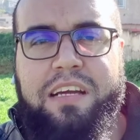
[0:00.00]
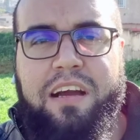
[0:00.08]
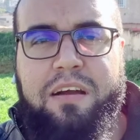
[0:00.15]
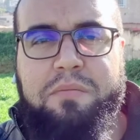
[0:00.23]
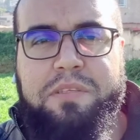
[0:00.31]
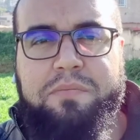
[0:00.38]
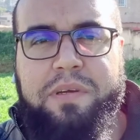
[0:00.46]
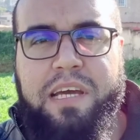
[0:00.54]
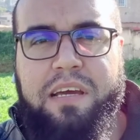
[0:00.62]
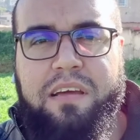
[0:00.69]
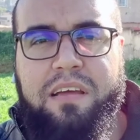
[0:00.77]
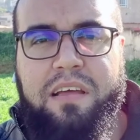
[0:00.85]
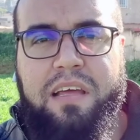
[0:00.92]
قامت
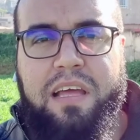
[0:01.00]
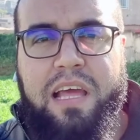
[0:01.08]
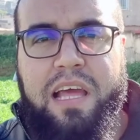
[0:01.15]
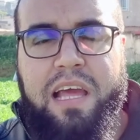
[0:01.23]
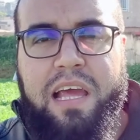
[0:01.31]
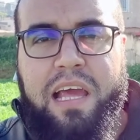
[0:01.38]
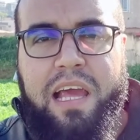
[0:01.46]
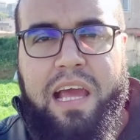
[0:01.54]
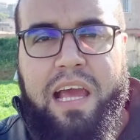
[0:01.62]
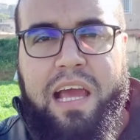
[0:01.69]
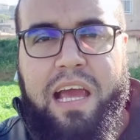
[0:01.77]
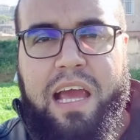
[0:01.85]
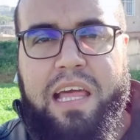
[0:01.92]
بها
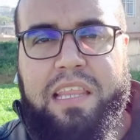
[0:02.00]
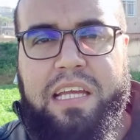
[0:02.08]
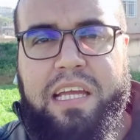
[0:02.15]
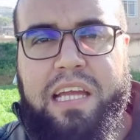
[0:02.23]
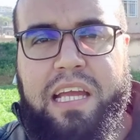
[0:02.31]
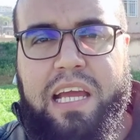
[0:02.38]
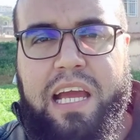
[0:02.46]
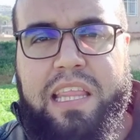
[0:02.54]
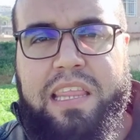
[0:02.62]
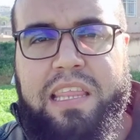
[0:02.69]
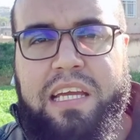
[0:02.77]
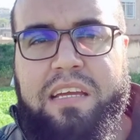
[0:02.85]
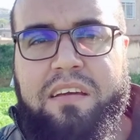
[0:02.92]
هذه
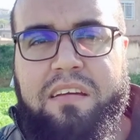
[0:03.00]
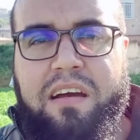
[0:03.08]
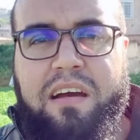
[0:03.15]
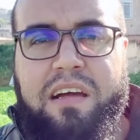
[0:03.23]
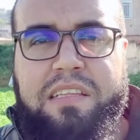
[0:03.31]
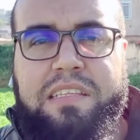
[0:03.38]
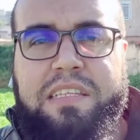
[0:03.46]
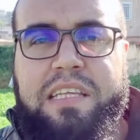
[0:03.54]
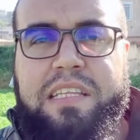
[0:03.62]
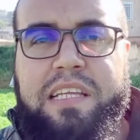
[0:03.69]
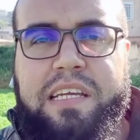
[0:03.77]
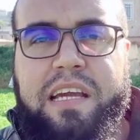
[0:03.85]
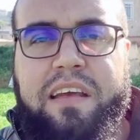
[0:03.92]
الذكرى
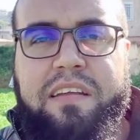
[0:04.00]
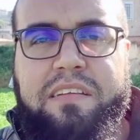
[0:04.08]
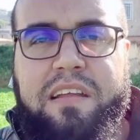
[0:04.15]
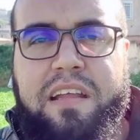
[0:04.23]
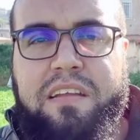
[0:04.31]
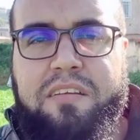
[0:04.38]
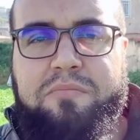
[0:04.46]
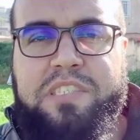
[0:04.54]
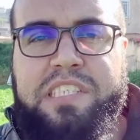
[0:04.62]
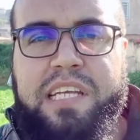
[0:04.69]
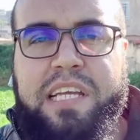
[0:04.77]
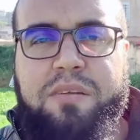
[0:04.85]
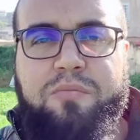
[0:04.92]
تتكرر
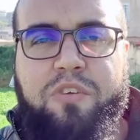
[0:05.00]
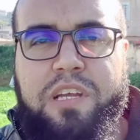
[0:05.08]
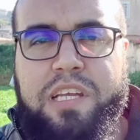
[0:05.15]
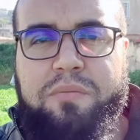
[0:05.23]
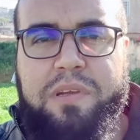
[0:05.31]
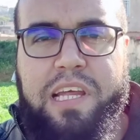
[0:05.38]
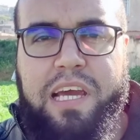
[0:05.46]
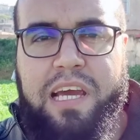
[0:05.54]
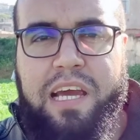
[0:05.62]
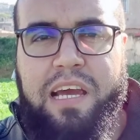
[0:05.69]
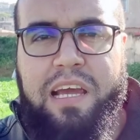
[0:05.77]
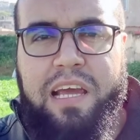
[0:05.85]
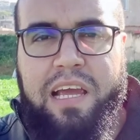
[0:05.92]
بشكل مؤلم
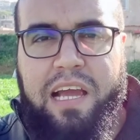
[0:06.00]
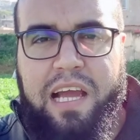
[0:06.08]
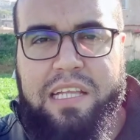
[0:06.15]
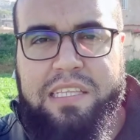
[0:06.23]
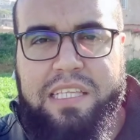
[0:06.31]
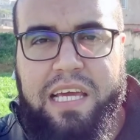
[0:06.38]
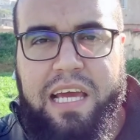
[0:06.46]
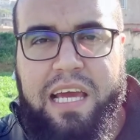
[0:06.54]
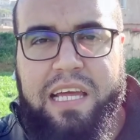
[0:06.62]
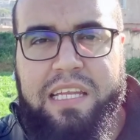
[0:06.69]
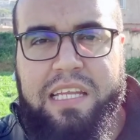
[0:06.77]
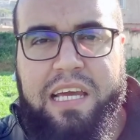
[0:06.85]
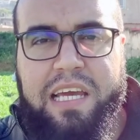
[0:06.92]
لها حتى
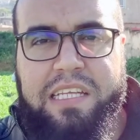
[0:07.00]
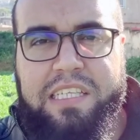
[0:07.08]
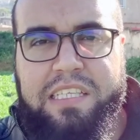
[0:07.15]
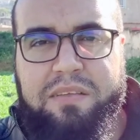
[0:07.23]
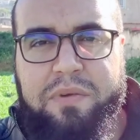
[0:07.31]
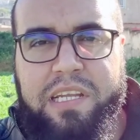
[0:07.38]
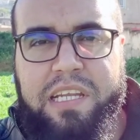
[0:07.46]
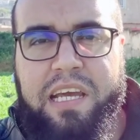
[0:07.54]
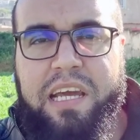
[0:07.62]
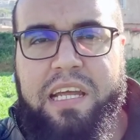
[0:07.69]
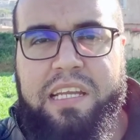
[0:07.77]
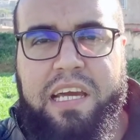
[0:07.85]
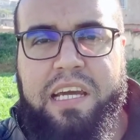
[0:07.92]
أنها تتمنى
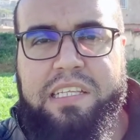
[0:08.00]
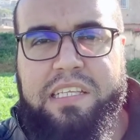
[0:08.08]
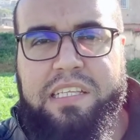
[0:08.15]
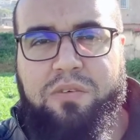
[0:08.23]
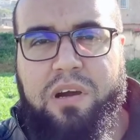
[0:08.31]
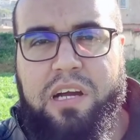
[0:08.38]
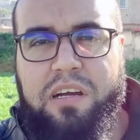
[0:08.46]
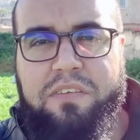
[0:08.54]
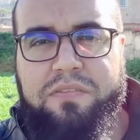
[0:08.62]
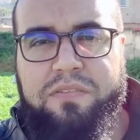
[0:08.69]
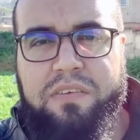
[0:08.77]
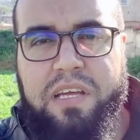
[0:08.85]
أنها تتوقف